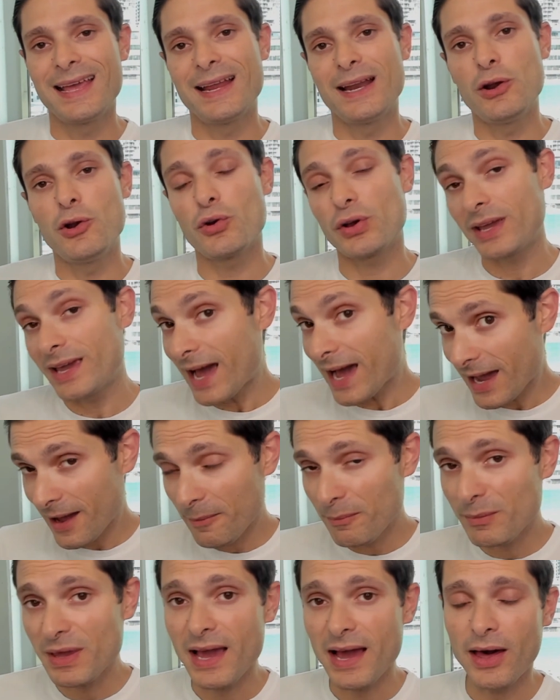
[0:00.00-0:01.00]
Lo que ha
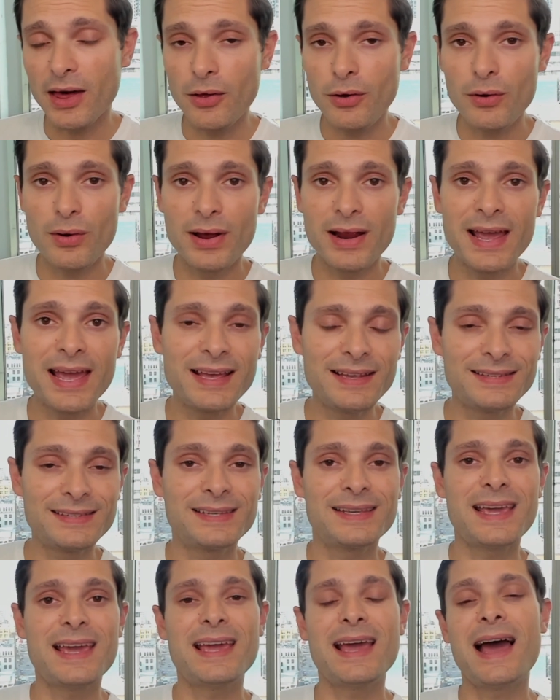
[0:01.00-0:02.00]
cambiado es
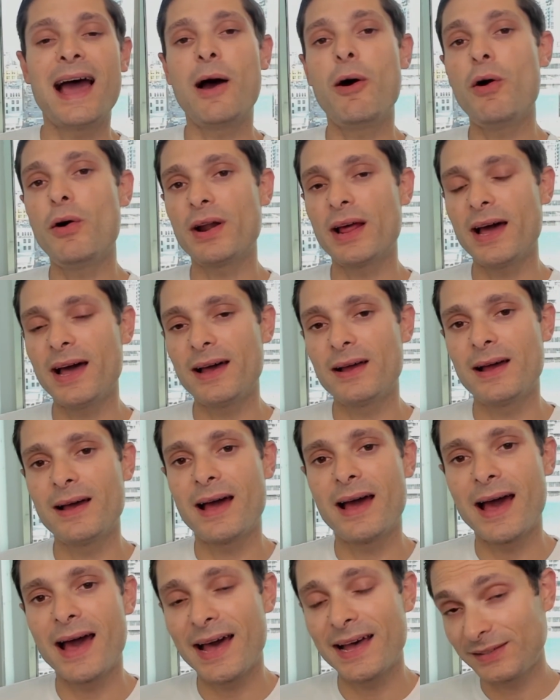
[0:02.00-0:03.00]
que ahora,
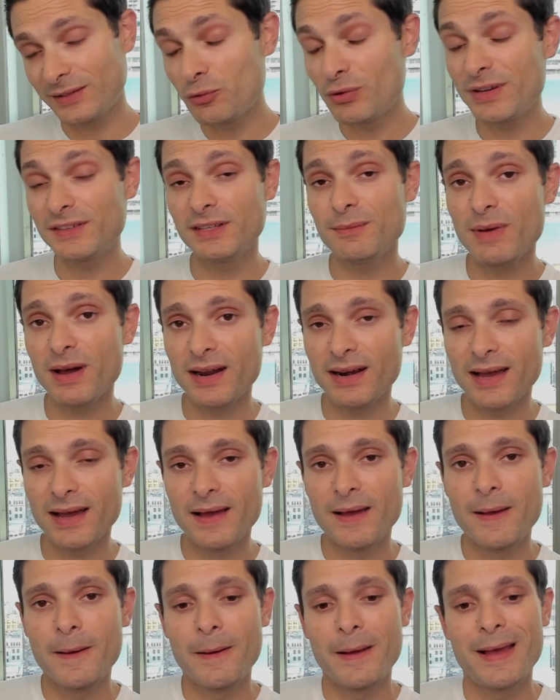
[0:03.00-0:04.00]
hace una
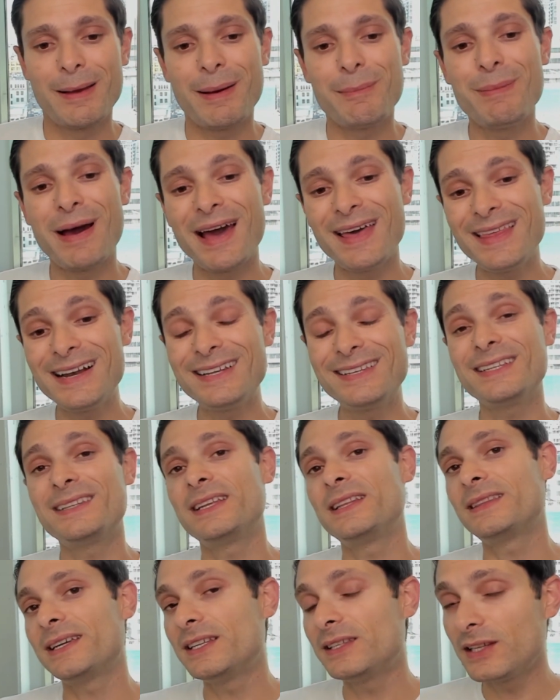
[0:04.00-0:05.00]
semana, más del
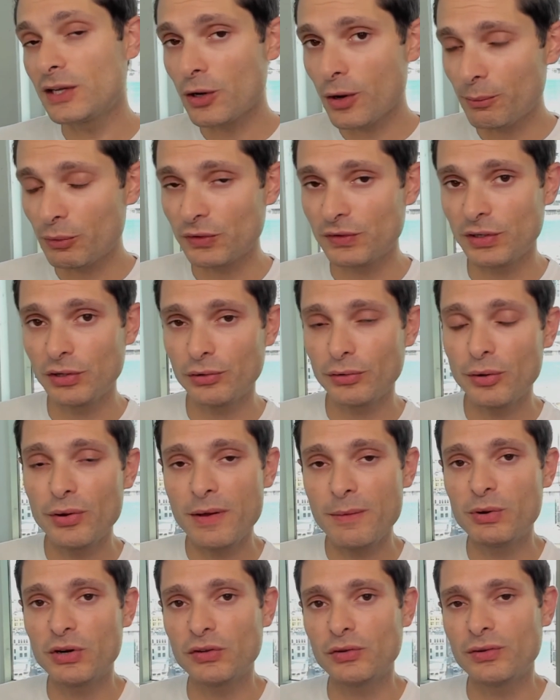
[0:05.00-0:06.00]
75% de los
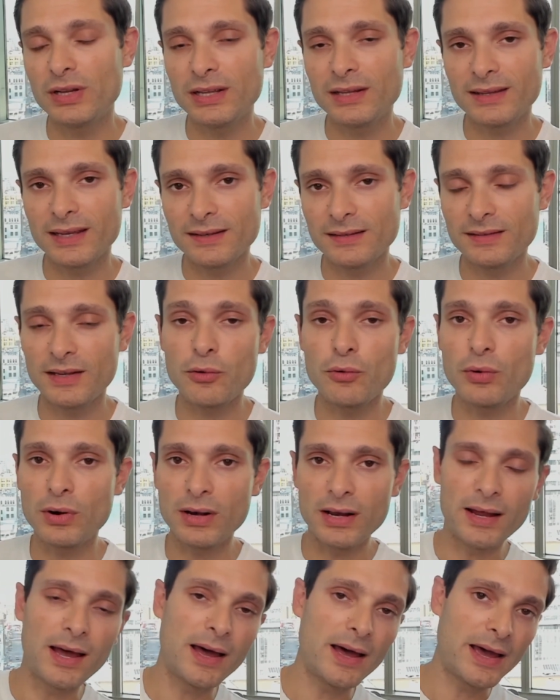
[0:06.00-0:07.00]
inversionistas,
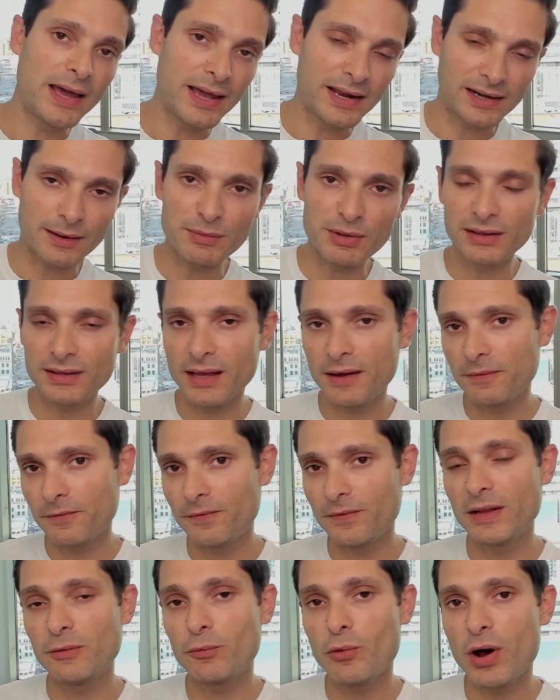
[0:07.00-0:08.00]
según la herramienta
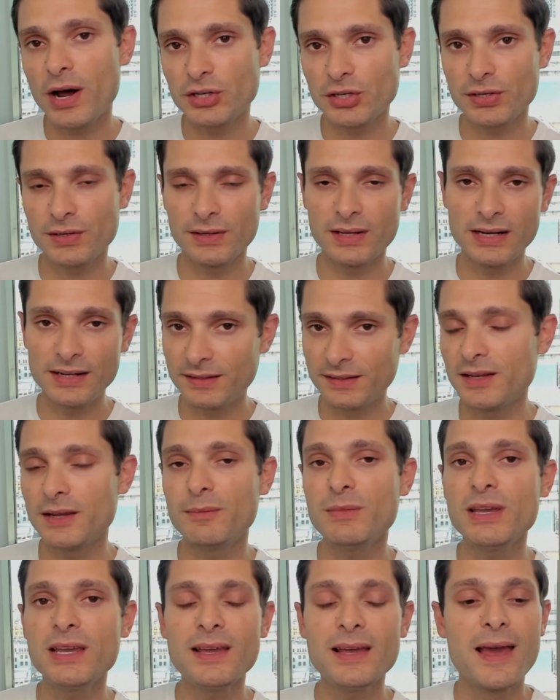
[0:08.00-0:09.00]
FedWatch del
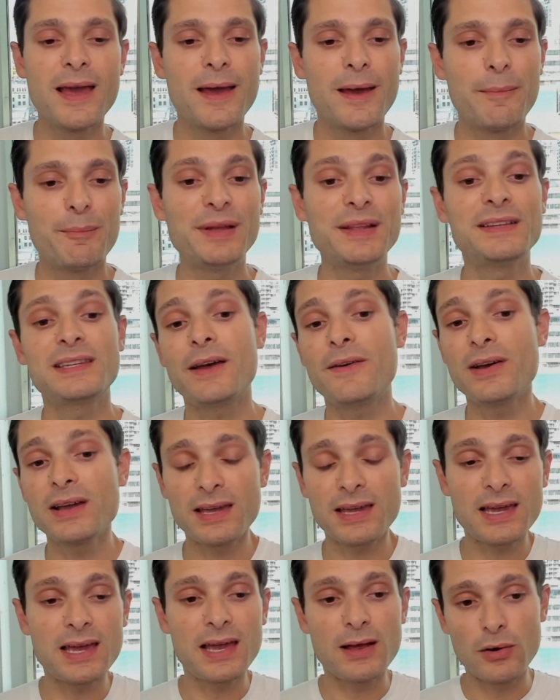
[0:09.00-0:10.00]
CME, pensaban
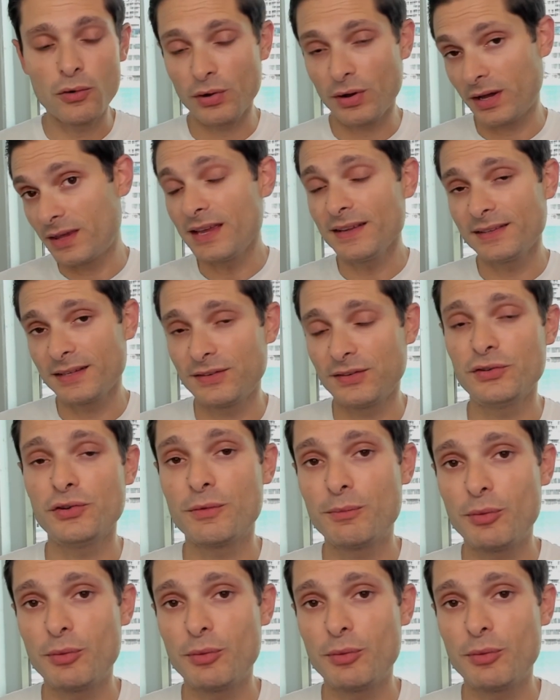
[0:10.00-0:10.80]
que lo que dice el señor